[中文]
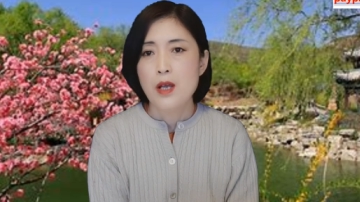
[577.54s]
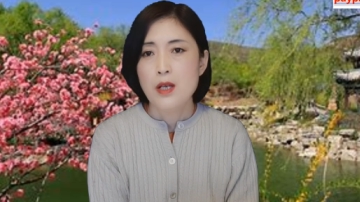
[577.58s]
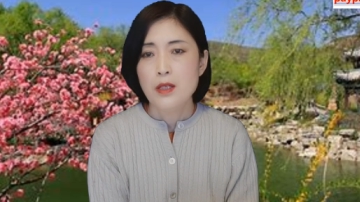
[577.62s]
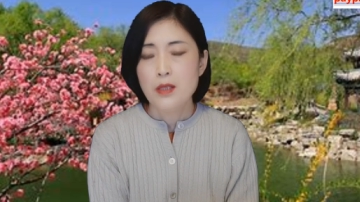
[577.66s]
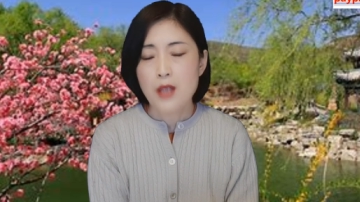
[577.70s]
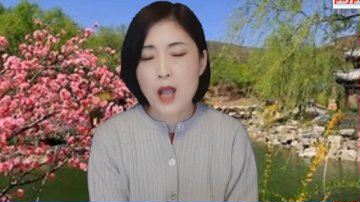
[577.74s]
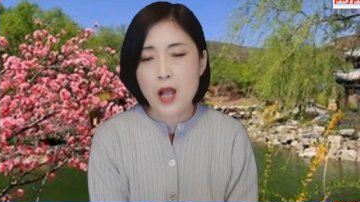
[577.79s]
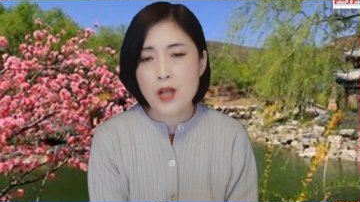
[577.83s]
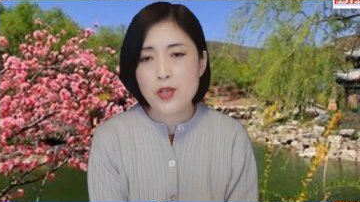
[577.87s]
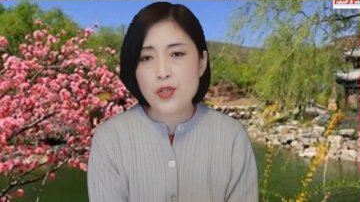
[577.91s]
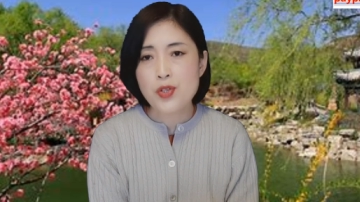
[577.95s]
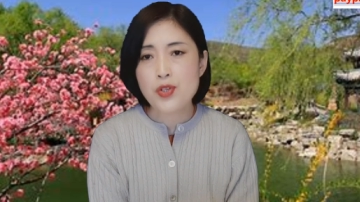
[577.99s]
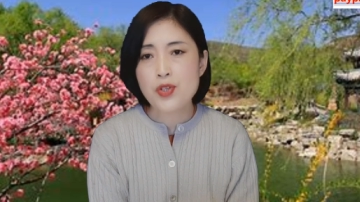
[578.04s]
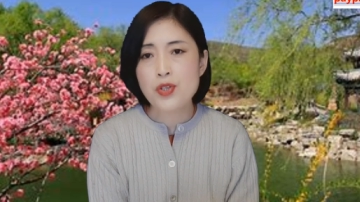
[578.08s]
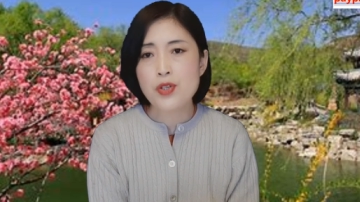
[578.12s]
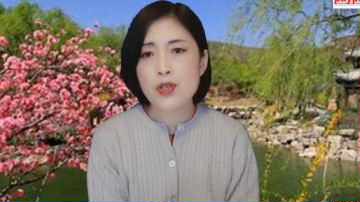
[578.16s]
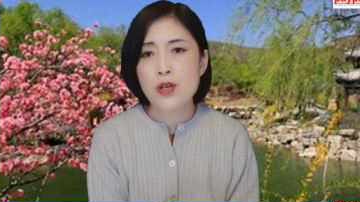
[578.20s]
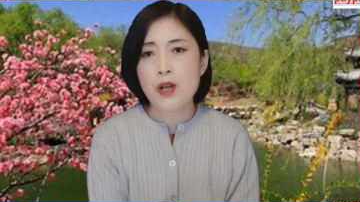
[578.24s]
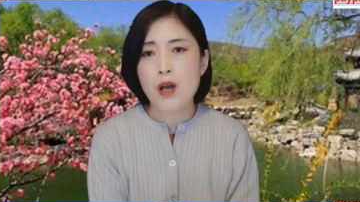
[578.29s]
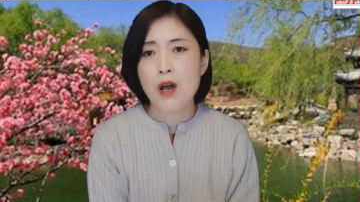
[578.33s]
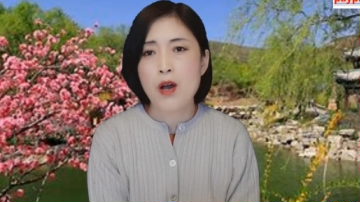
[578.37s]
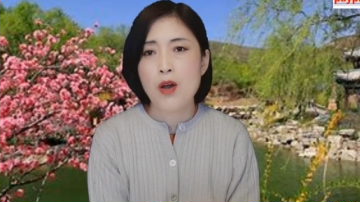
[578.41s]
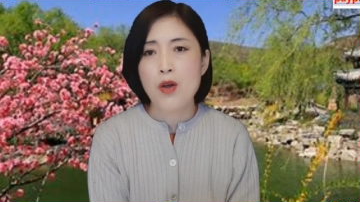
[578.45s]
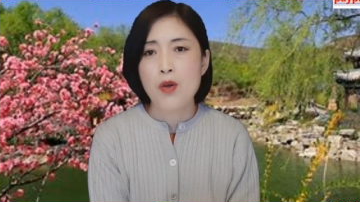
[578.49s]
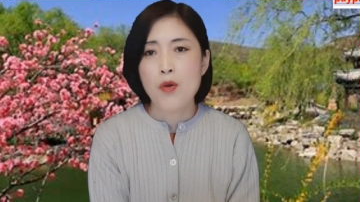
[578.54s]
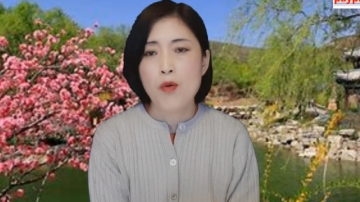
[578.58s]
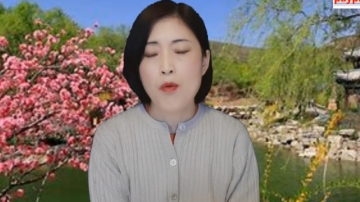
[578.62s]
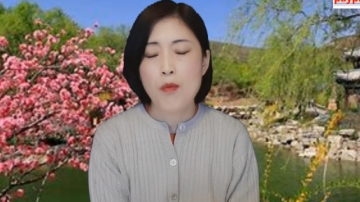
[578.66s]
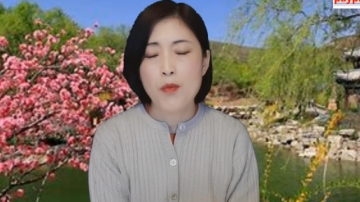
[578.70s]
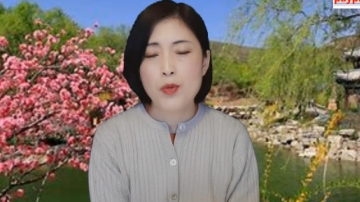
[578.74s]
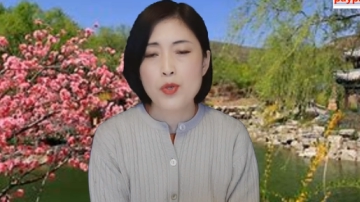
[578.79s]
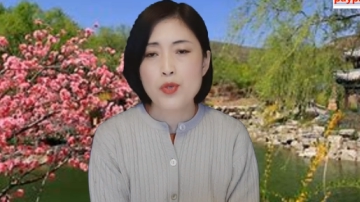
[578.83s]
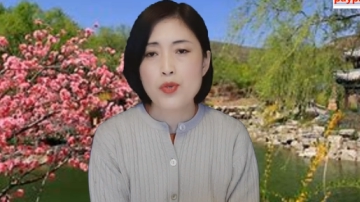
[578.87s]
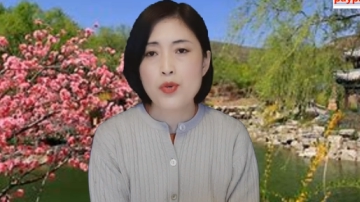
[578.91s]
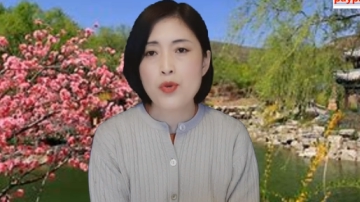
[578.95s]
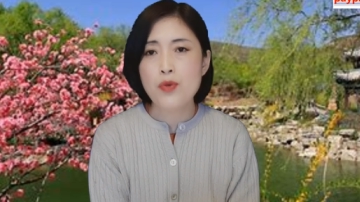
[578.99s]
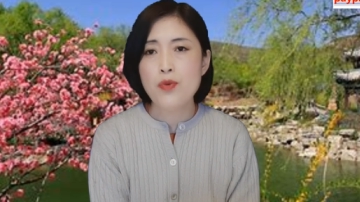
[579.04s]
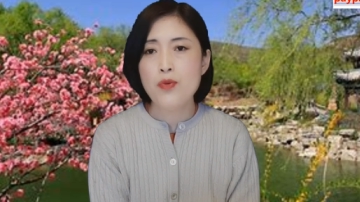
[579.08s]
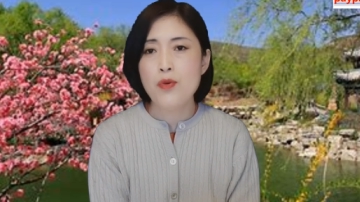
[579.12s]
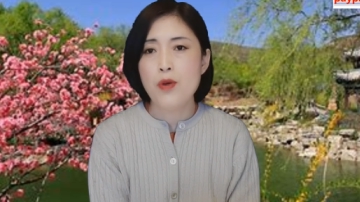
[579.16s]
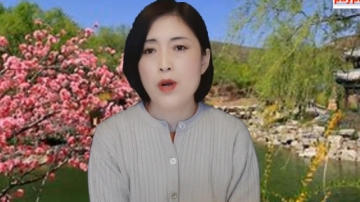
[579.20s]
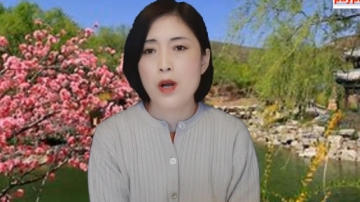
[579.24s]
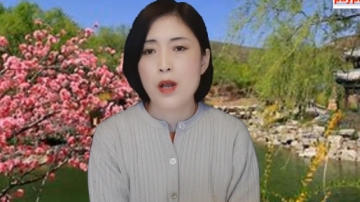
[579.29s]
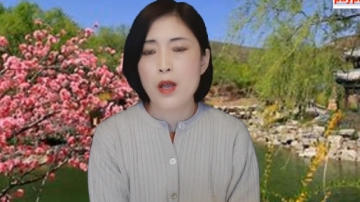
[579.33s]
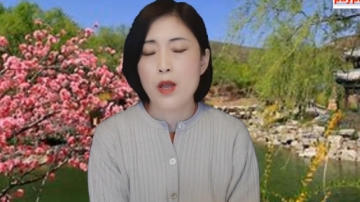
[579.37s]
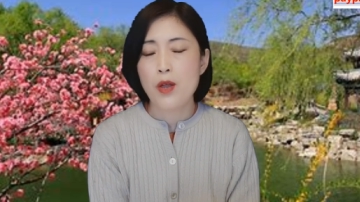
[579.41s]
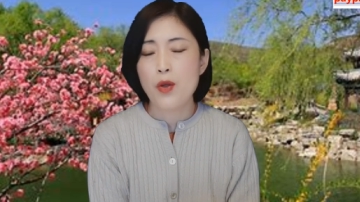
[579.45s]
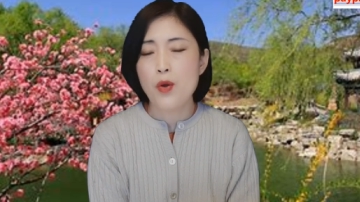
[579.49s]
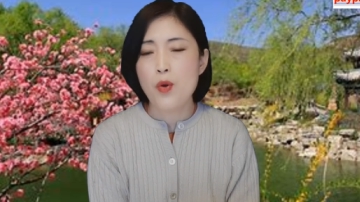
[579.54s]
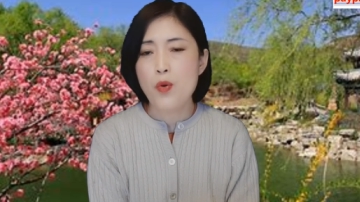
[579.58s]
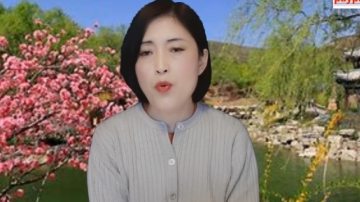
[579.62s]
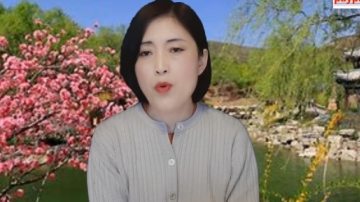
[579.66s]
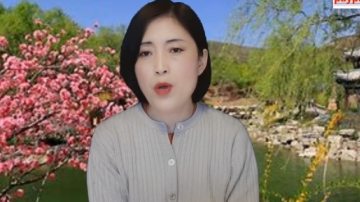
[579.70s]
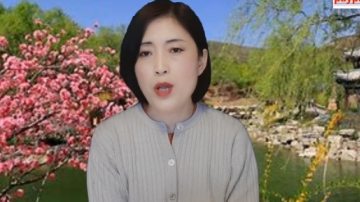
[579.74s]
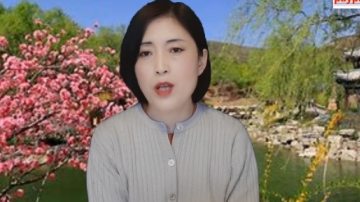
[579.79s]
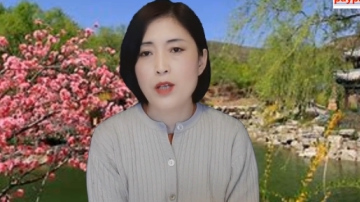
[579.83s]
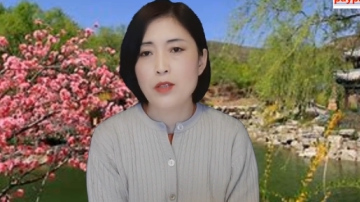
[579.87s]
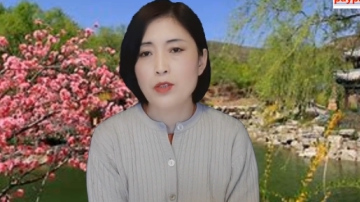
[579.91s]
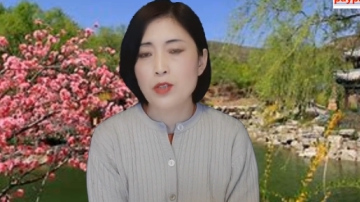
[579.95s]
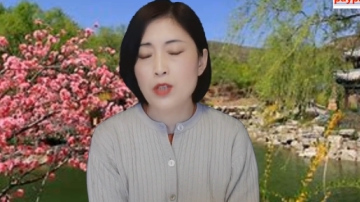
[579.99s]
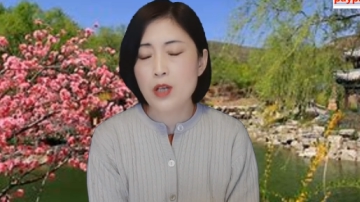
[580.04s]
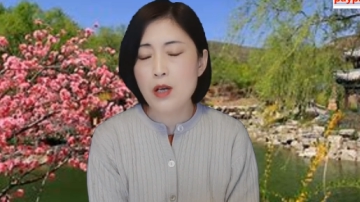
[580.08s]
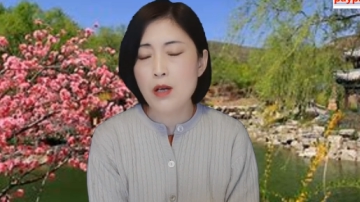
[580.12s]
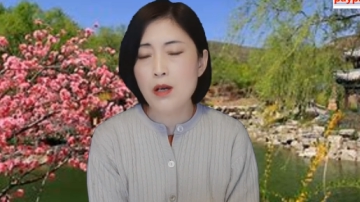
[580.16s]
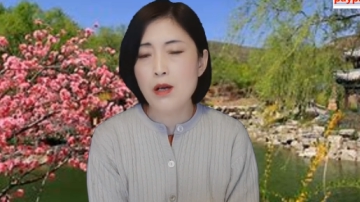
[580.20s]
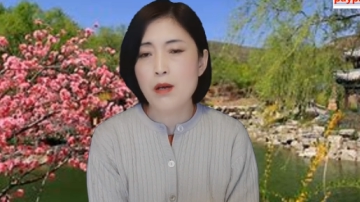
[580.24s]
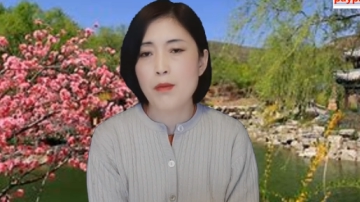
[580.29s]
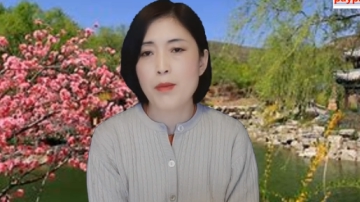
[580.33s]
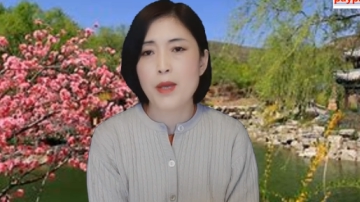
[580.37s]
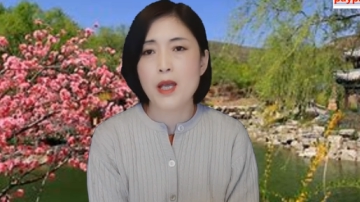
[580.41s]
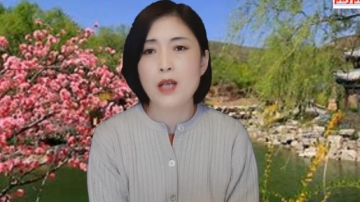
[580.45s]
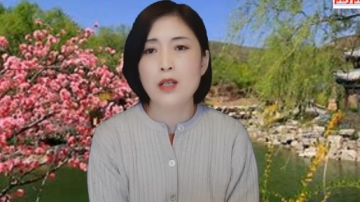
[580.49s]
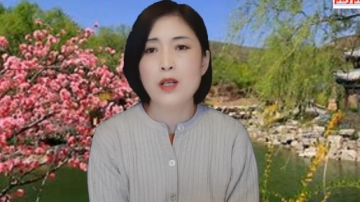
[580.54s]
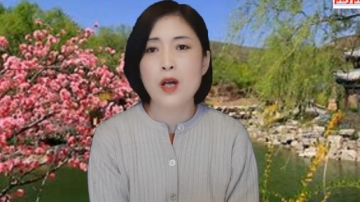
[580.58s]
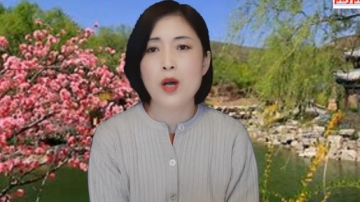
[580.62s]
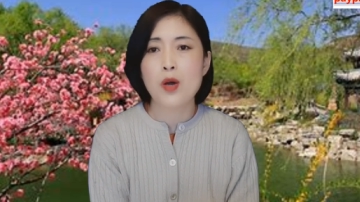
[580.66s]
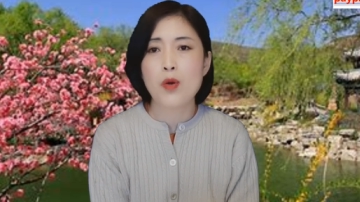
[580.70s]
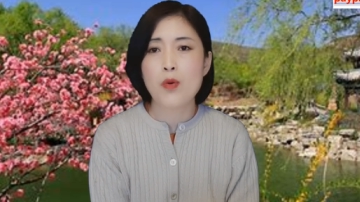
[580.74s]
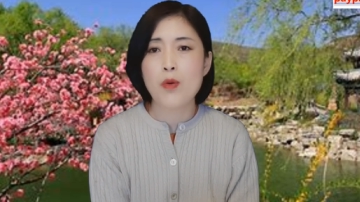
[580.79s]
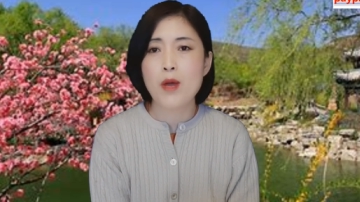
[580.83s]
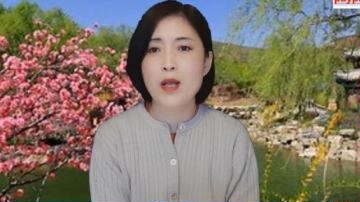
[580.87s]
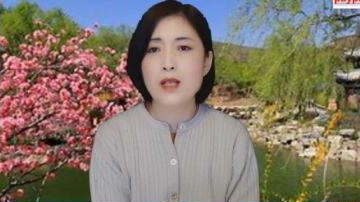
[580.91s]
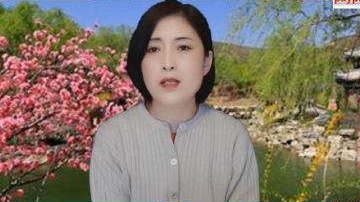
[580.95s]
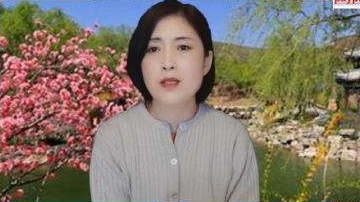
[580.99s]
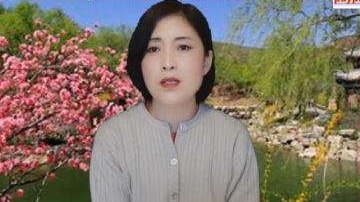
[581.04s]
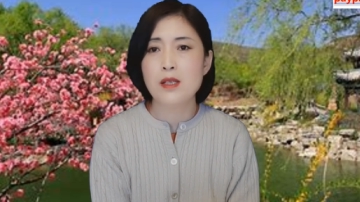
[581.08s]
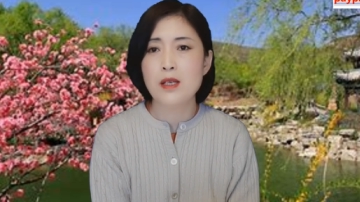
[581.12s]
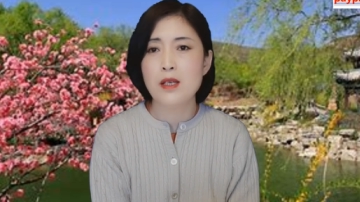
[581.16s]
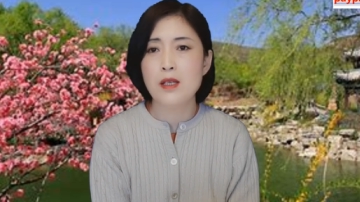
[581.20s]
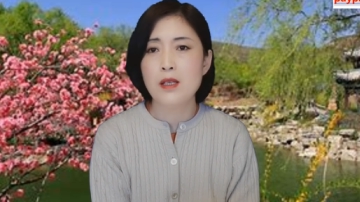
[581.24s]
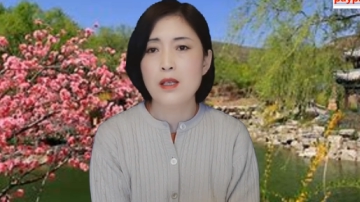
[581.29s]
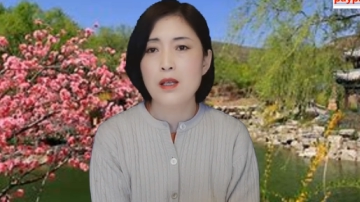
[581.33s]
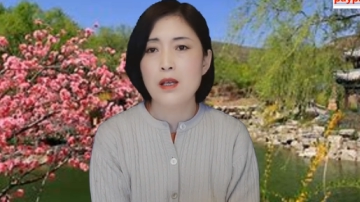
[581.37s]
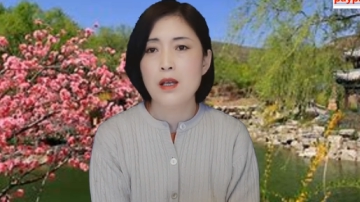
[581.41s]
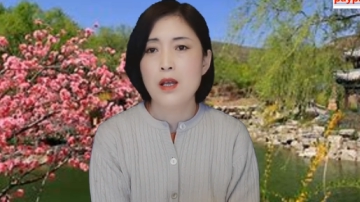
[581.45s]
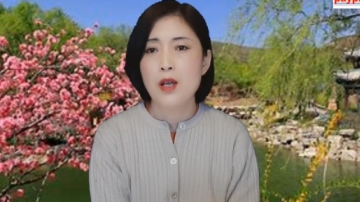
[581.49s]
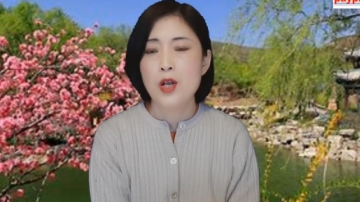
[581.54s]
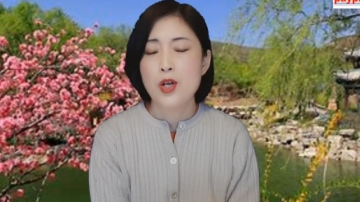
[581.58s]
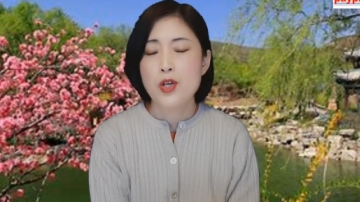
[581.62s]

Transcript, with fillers: 但是呢，我们中国人会特别的关心，